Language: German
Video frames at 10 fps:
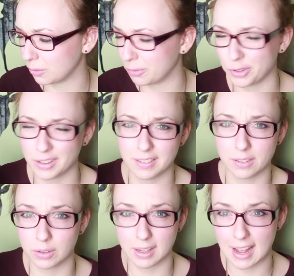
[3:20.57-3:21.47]
so für die,
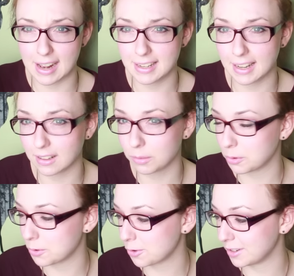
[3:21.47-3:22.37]
so eine
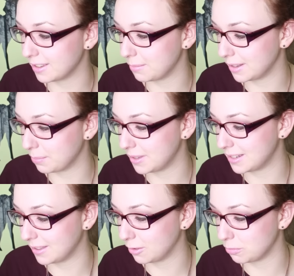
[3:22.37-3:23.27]
Alltagsprodukte ist mir das ein
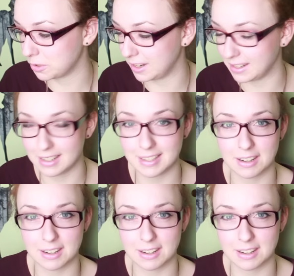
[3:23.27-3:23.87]
bisschen zu umständlich,